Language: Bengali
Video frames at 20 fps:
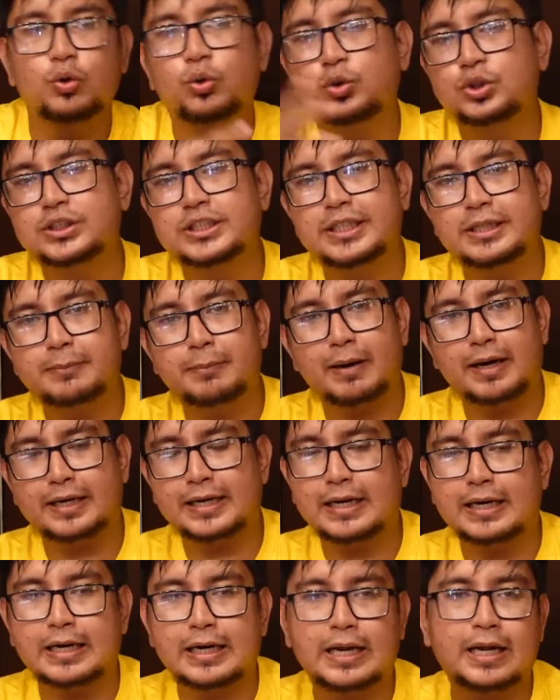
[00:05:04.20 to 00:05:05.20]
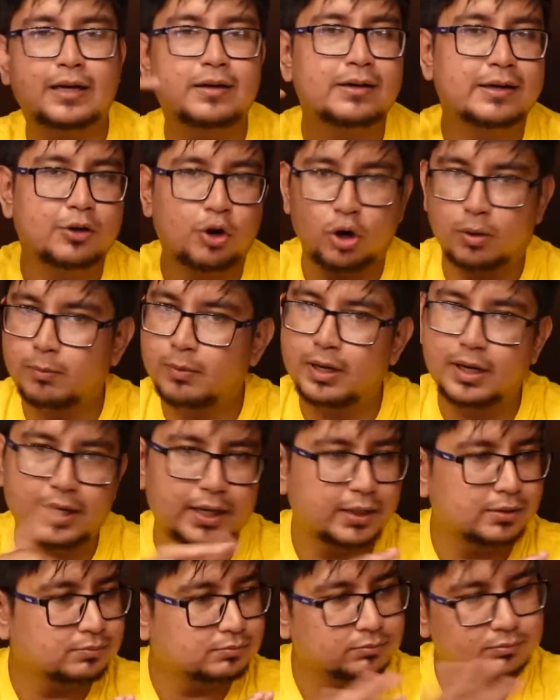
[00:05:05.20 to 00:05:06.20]
লুচি বাটার নান নর্মাল
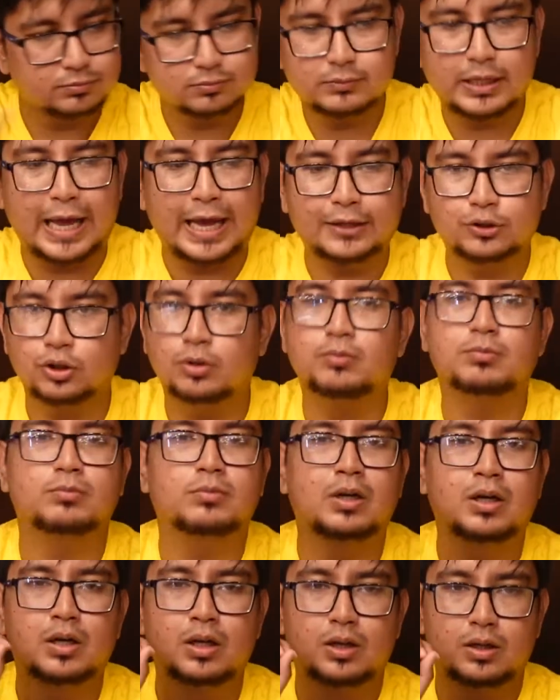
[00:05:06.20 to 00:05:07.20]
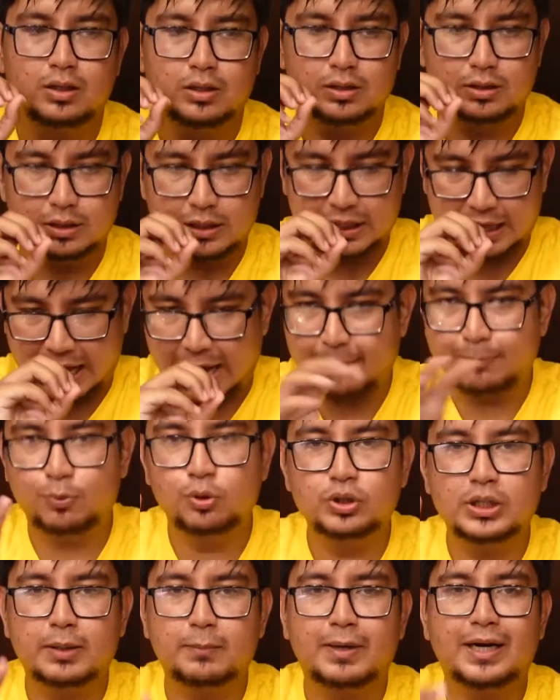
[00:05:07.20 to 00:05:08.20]
নান একদম আপ
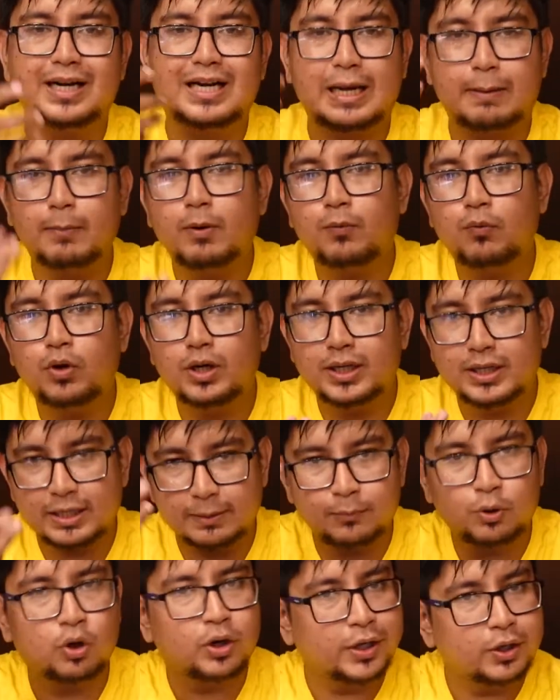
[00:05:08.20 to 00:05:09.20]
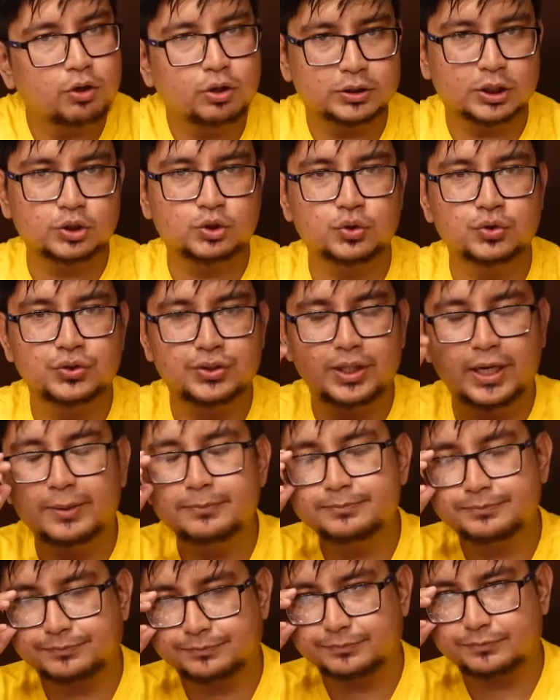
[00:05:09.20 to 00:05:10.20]
টু দ্য মার্ক কাবাবওয়ালার আমি অনেক কথা
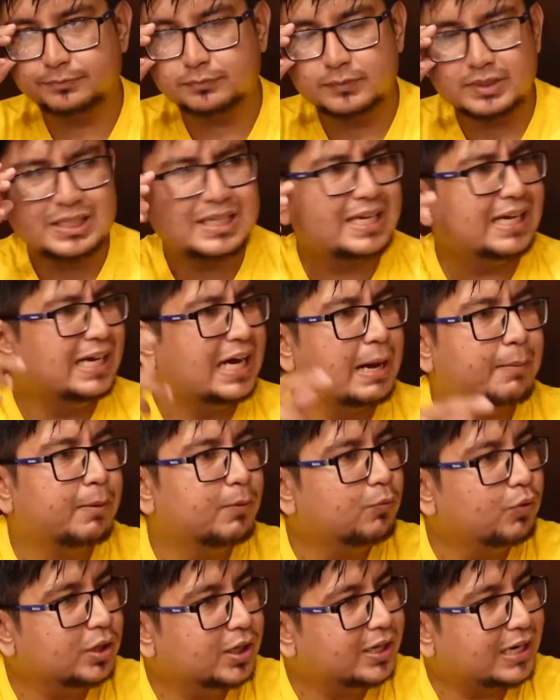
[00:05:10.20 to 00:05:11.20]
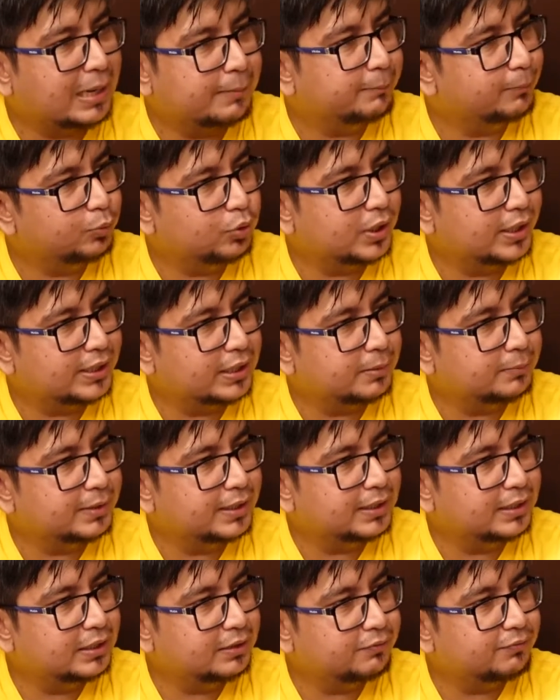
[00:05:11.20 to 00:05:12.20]
শুনছিলাম বলা রামপুরায় না
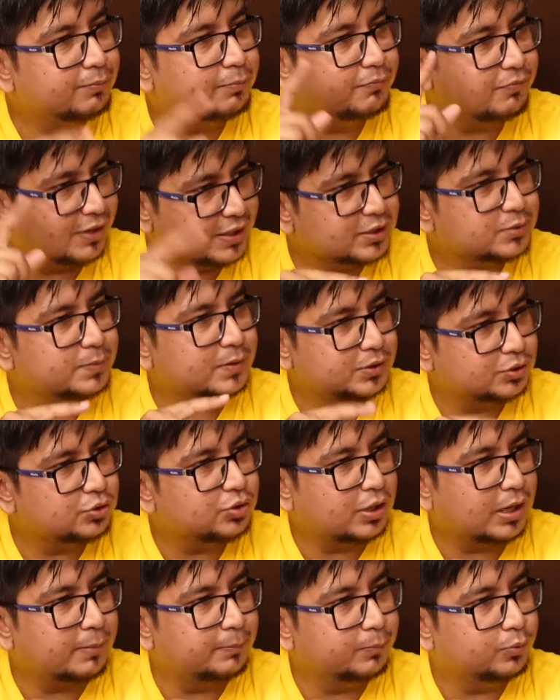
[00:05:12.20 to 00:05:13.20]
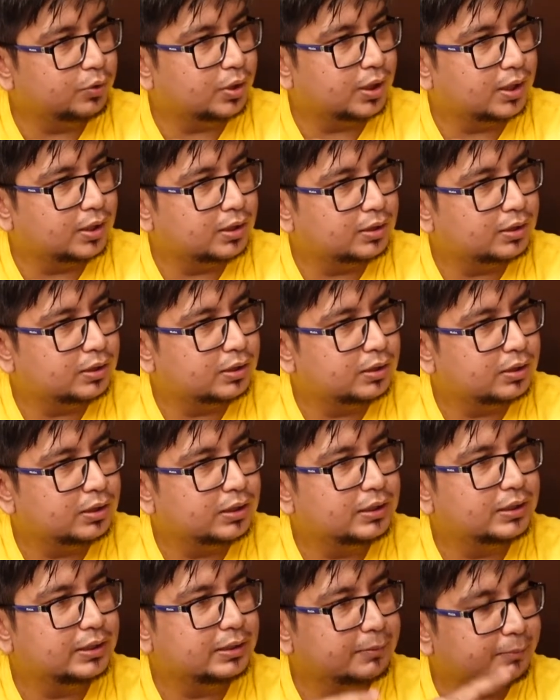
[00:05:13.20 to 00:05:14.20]
মেইনলি ফার্স্ট ব্রাঞ্চ তো রামপুরা ঠিক আছে
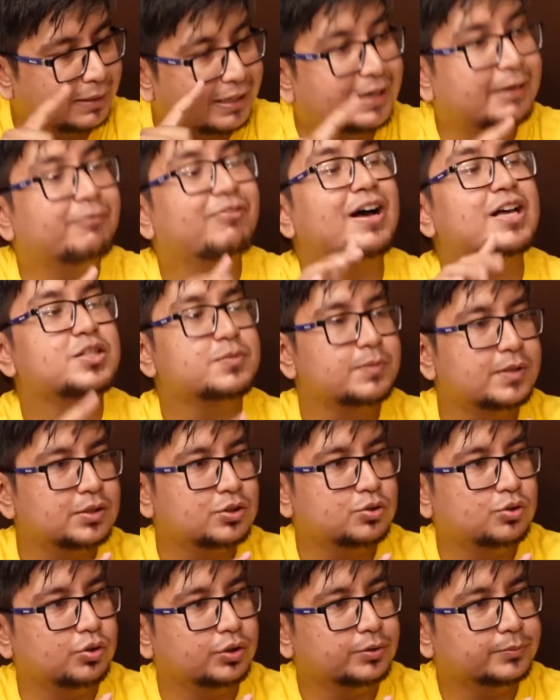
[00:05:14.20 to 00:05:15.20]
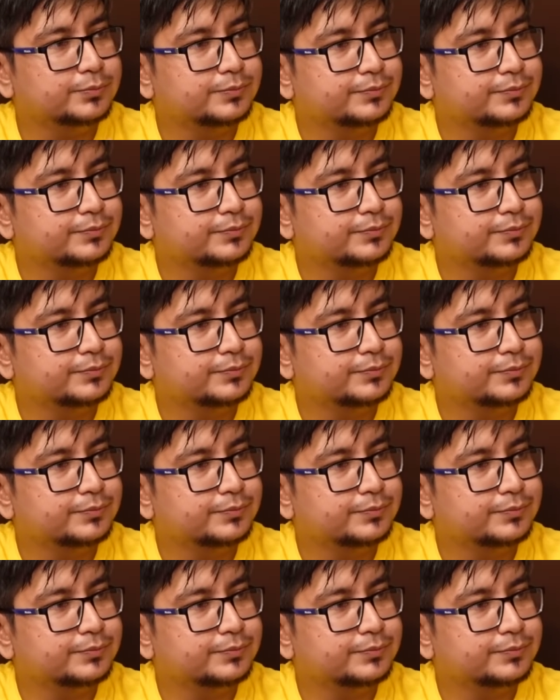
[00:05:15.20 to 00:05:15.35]
মানে ফার্স্ট ব্রাঞ্চ কই